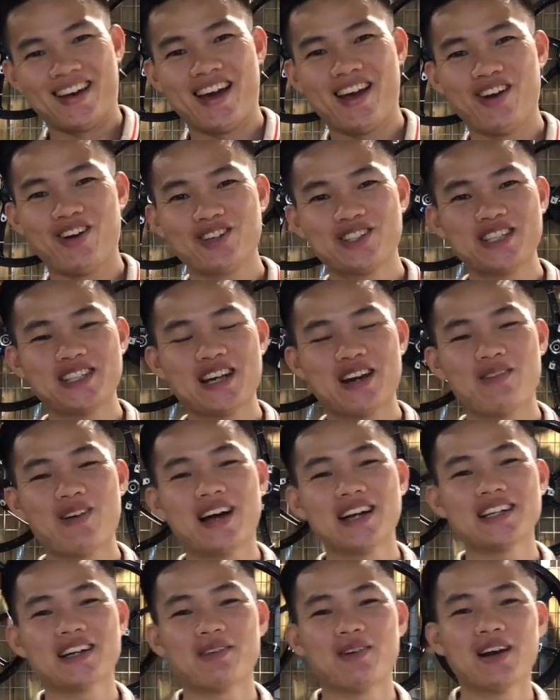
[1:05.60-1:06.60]
Hello xin chào
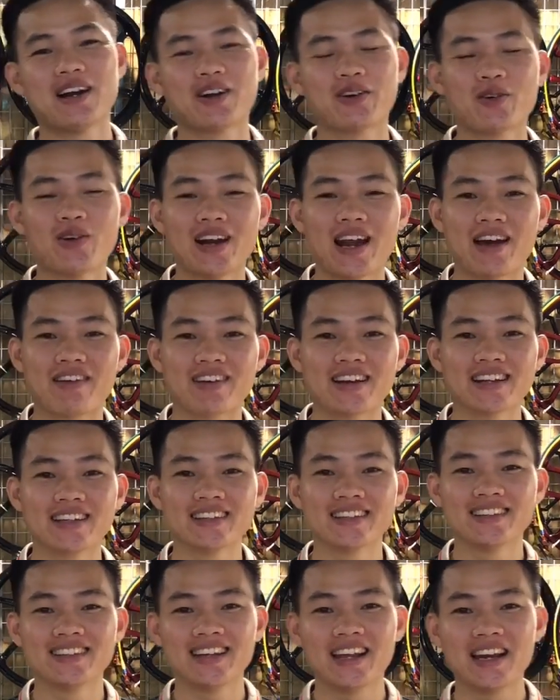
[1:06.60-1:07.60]
bạn, chào bạn đã quay lại
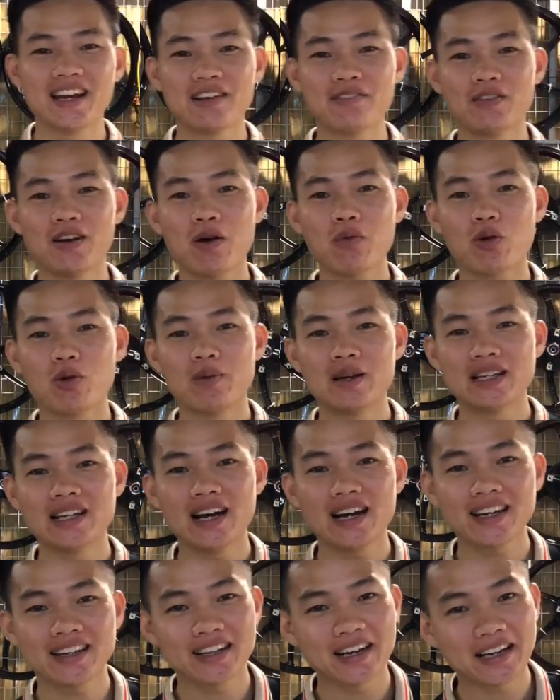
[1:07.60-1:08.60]
kênh Lê Lĩnh Vlog của mình
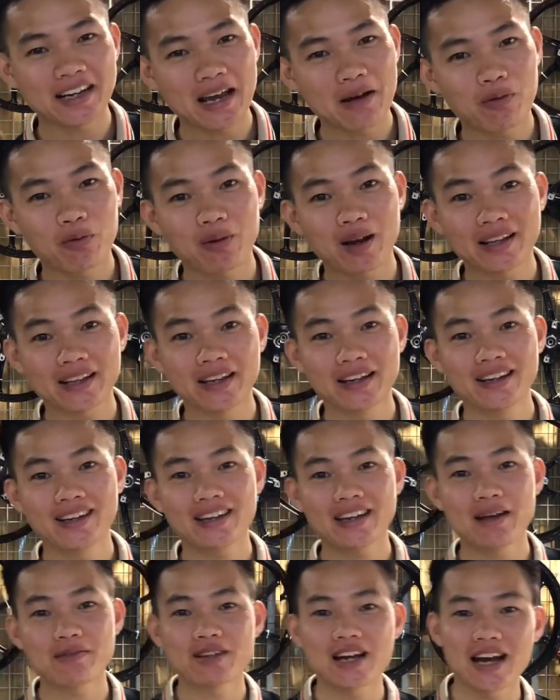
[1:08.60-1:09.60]
nhá. Thì anh em hôm nay thấy
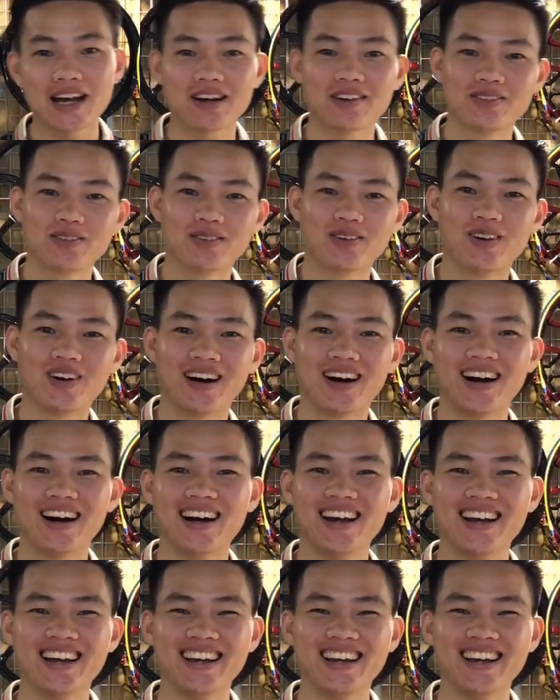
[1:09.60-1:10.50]
Lĩnh đẹp trai không? À,